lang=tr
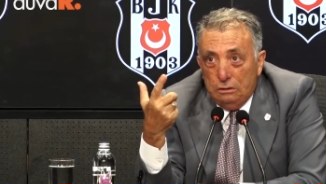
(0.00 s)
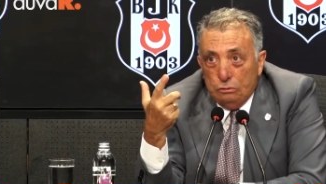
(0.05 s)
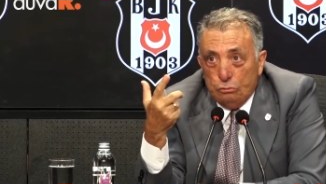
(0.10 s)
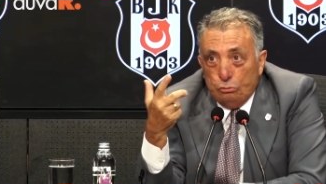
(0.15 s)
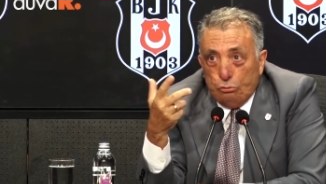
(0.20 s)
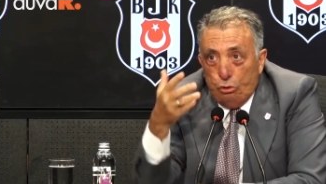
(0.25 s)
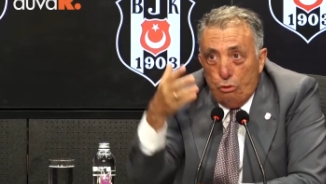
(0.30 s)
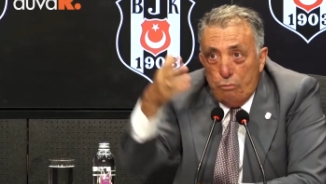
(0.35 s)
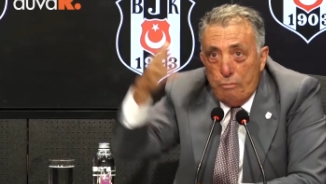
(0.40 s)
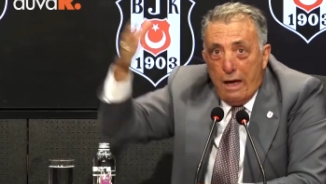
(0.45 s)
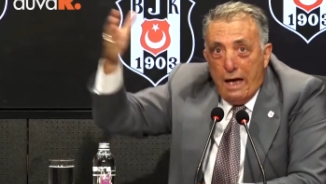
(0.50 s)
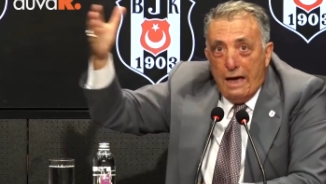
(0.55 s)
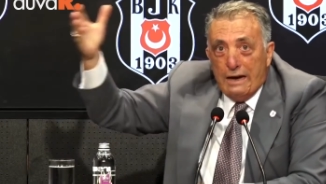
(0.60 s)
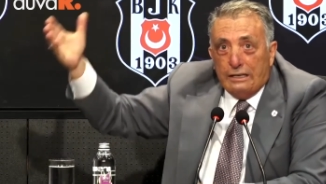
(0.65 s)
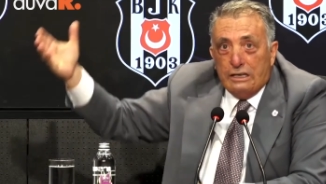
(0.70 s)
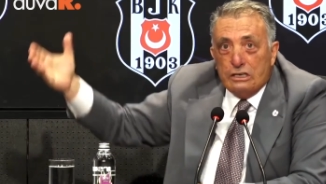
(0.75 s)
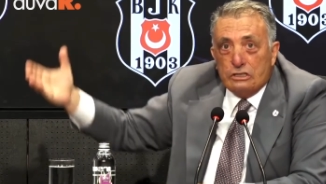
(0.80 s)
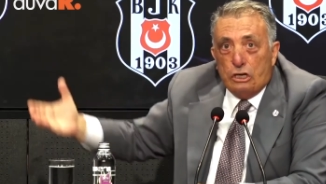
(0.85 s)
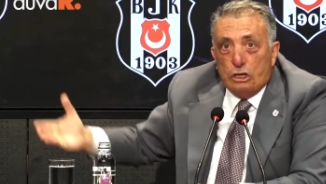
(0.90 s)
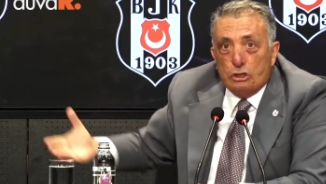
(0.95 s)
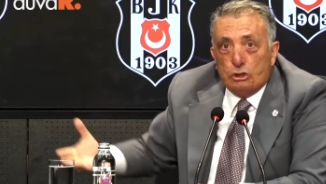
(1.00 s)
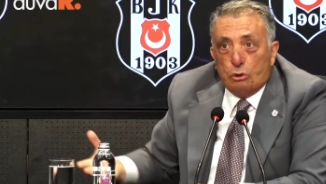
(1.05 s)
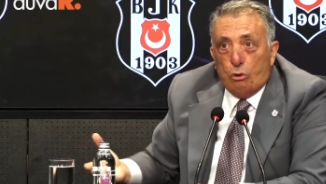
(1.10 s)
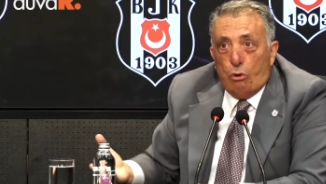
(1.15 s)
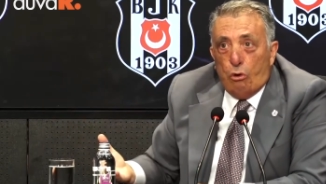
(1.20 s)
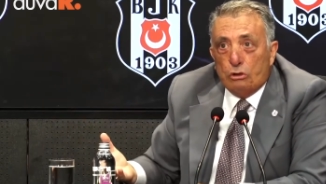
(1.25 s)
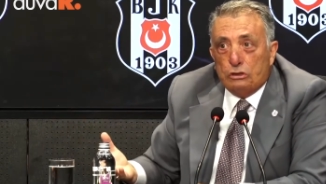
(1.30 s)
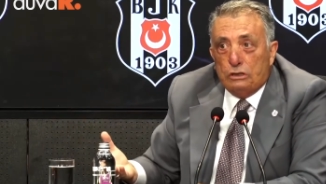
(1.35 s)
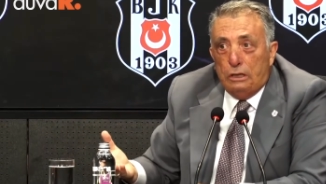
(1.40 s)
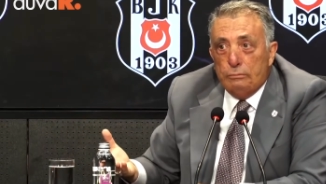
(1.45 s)
tüm herkes açık
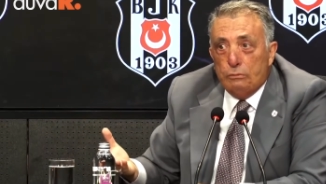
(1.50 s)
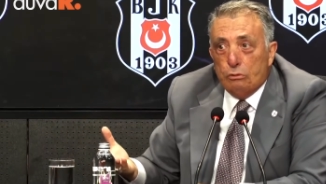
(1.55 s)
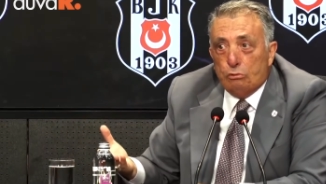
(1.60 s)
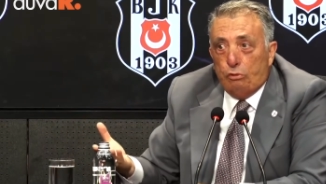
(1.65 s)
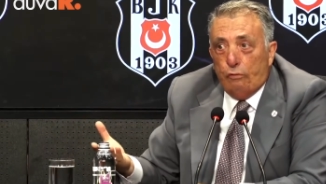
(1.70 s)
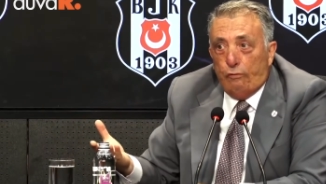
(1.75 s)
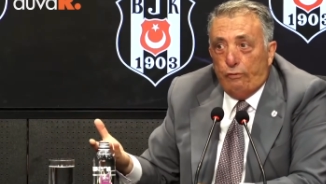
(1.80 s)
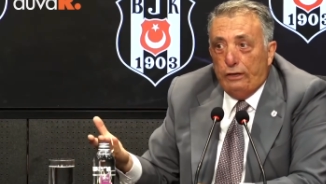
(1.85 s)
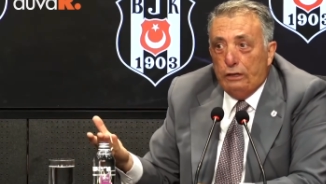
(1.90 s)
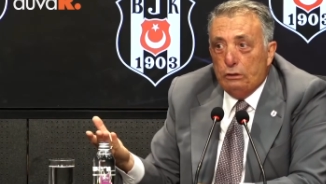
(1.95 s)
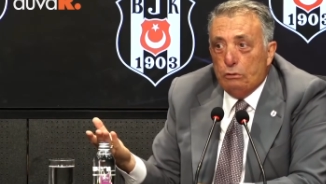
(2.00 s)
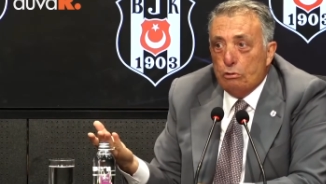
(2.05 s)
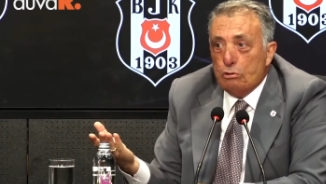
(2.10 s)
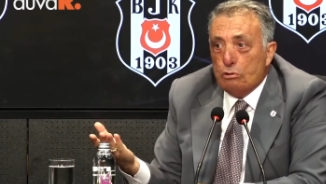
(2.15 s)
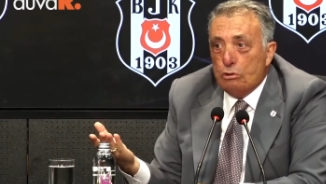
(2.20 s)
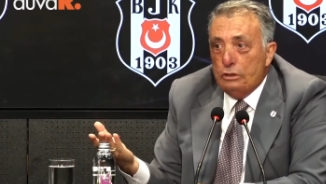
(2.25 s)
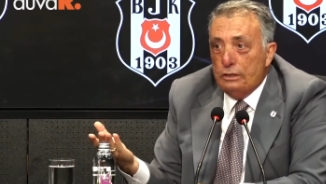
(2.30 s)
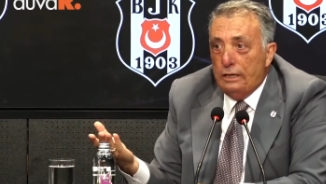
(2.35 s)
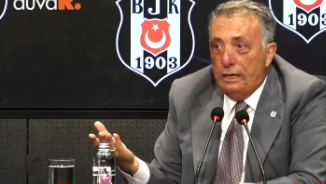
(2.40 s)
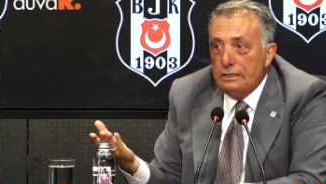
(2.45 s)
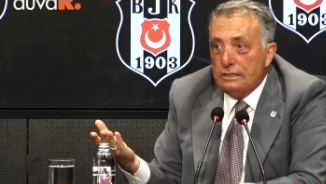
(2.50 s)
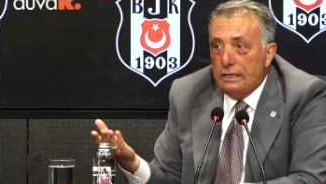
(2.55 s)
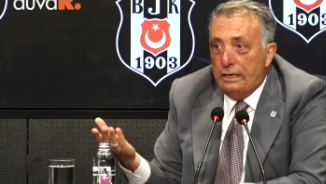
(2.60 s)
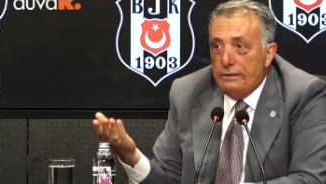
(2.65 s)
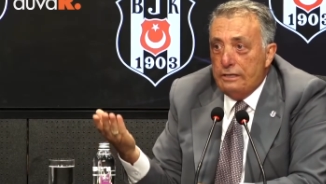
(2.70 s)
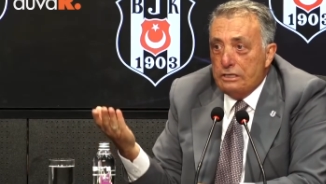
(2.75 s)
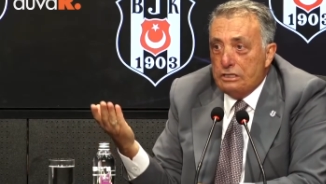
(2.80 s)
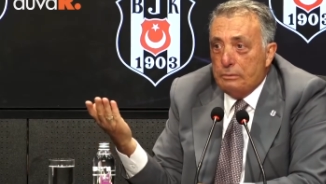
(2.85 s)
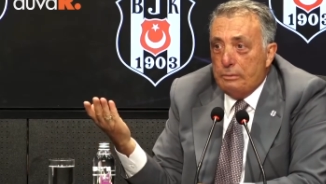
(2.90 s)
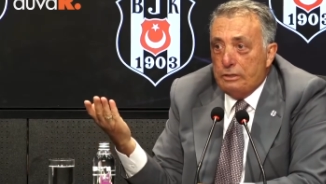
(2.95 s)
ortamda küfür ediyorsun ya. Sen
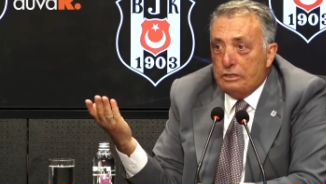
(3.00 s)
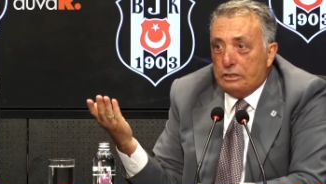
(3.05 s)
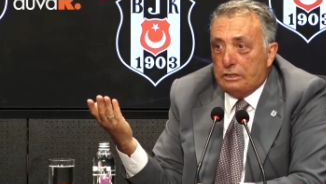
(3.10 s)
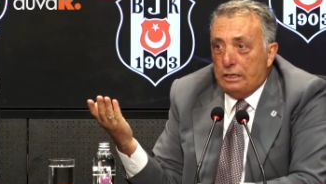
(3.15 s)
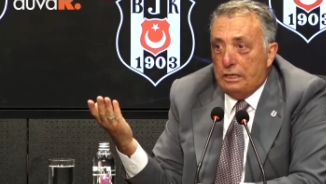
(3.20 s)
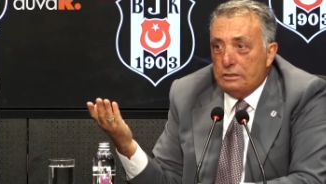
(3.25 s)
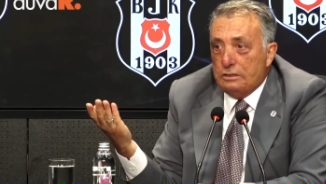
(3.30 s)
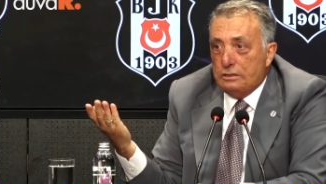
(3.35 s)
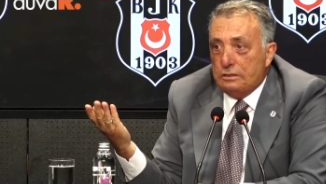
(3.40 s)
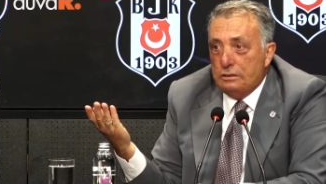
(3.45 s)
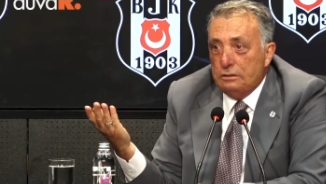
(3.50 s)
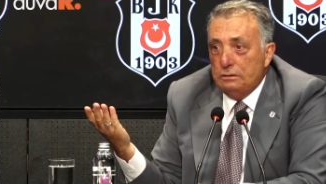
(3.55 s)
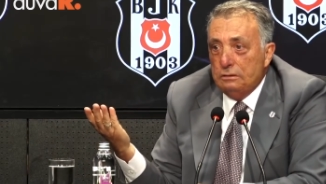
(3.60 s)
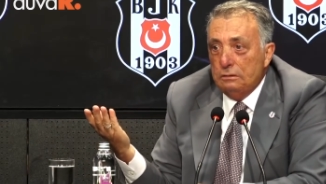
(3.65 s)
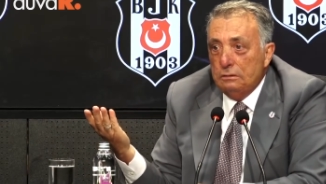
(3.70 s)
nasıl Beşiktaşlısın?